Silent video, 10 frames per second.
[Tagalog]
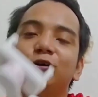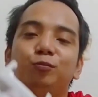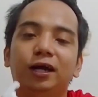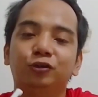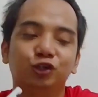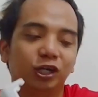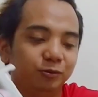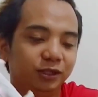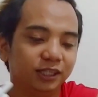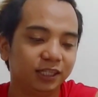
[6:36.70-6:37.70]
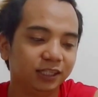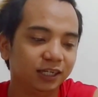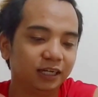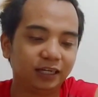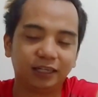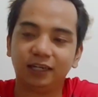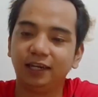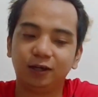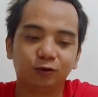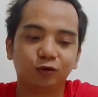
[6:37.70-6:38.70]
kung paano siya gamitin.
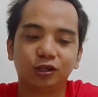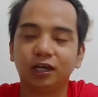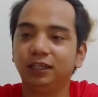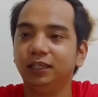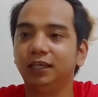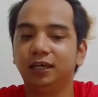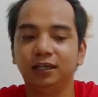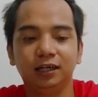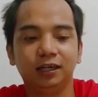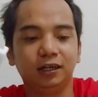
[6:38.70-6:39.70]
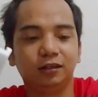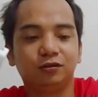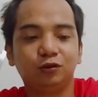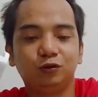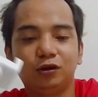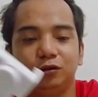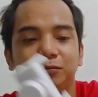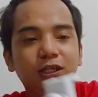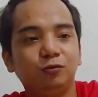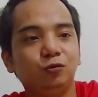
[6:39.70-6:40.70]
Kinalikod ko siya kanina. So, um,
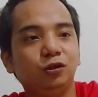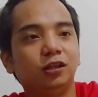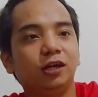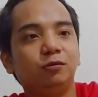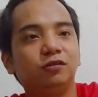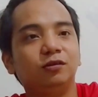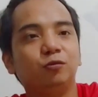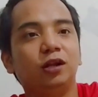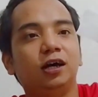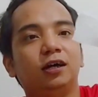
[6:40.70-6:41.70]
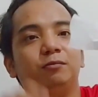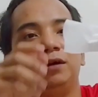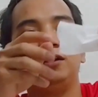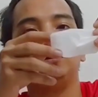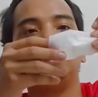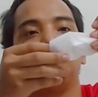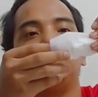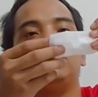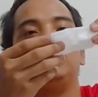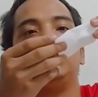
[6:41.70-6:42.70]
dito muna tayo magsimula. Meron kasi
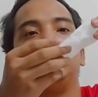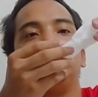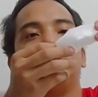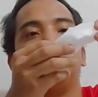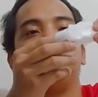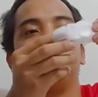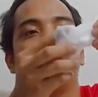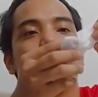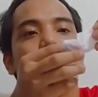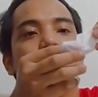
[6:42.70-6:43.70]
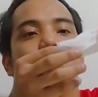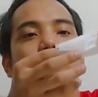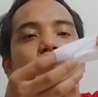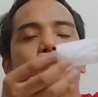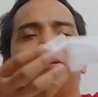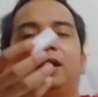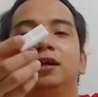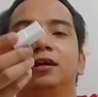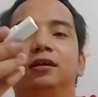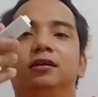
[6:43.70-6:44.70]
ako nakita dito na
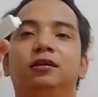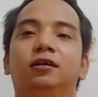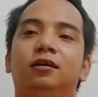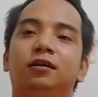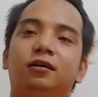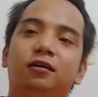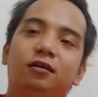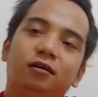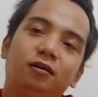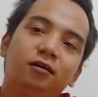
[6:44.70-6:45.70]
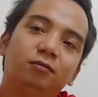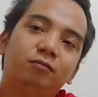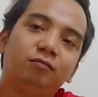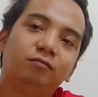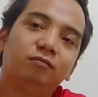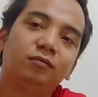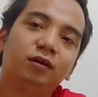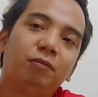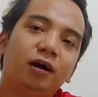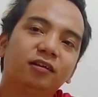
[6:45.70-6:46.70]
parang um,
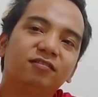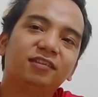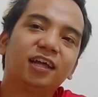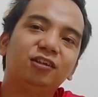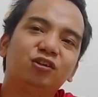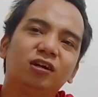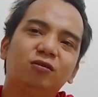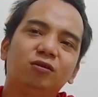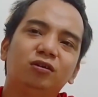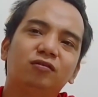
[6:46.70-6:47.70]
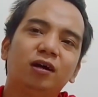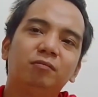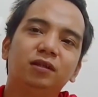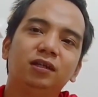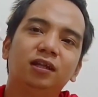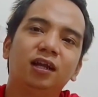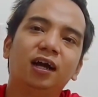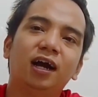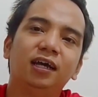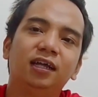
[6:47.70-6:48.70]
parang stand siya or something na
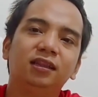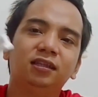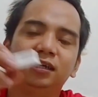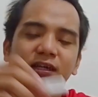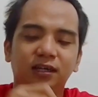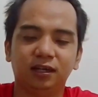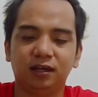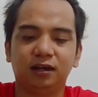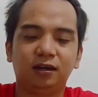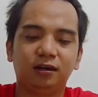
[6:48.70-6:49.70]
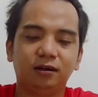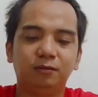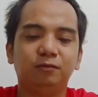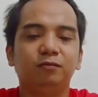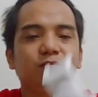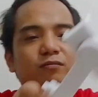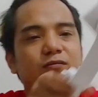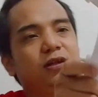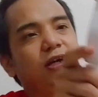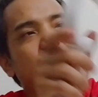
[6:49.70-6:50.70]
lagayan. Um,
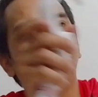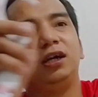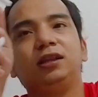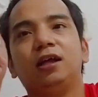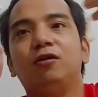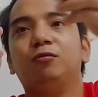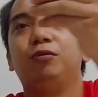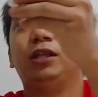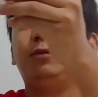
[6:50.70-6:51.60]
ayun, nakita ko, pwede